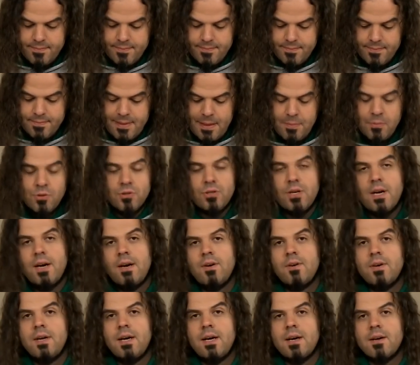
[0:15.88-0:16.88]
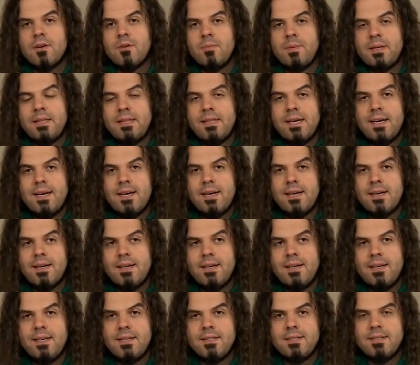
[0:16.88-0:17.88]
Vamos ahora a
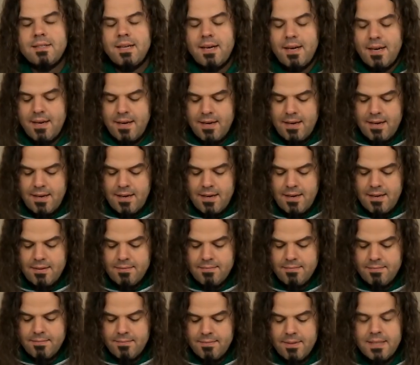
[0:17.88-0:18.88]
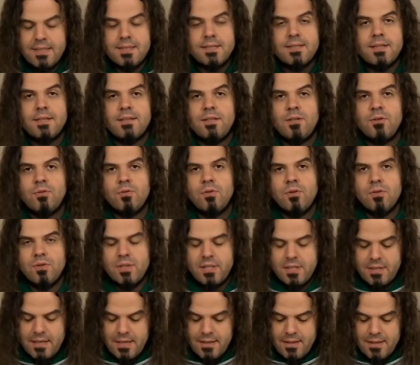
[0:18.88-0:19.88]
comentar este título
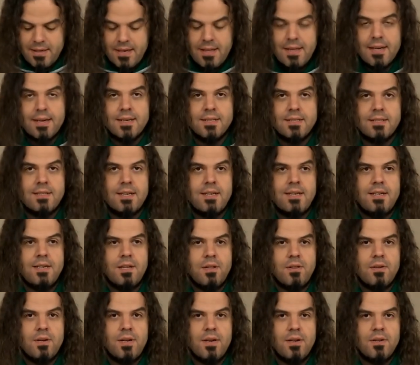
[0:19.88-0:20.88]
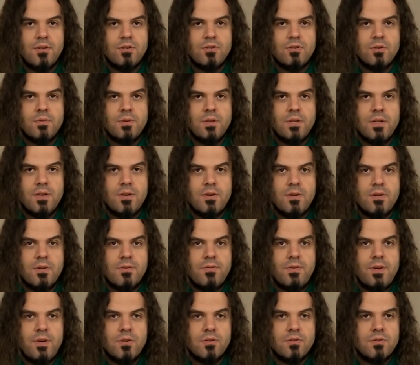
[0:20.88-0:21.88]
de esta entrada que está en el Diccionario Soviético de
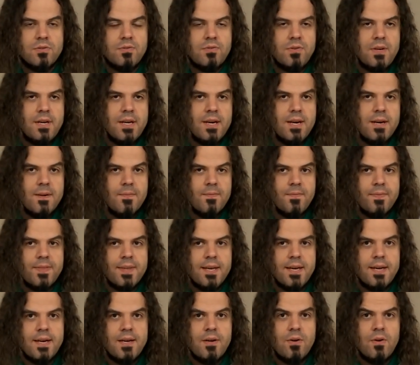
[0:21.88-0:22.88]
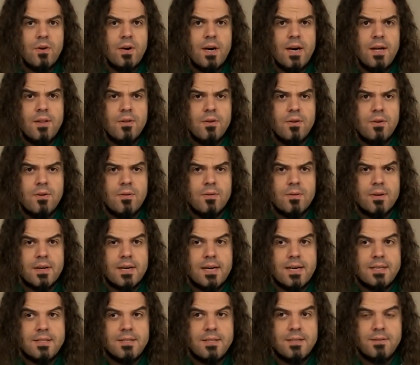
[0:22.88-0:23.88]
Filosofía, alojado
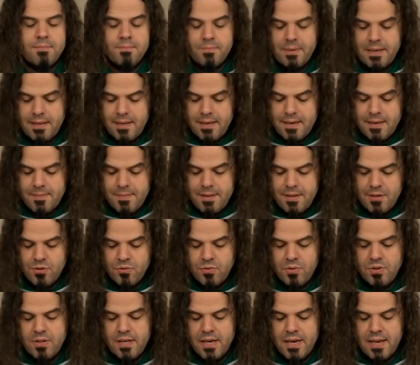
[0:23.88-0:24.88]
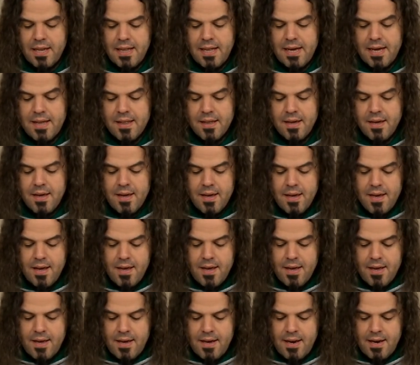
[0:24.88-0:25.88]
casi en, prácticamente en su integridad
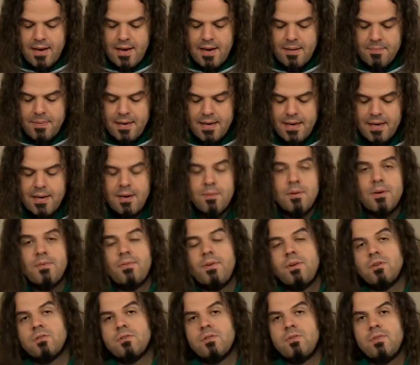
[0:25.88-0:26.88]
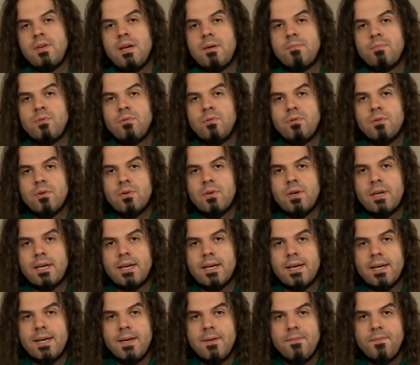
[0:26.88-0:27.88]
en la página web
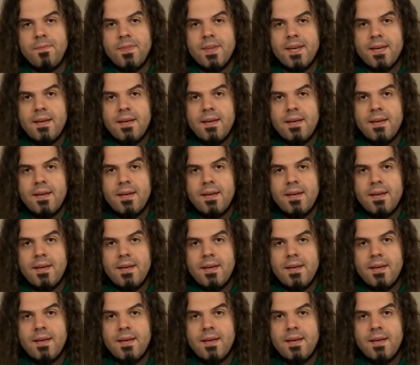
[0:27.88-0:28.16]
filosofía.org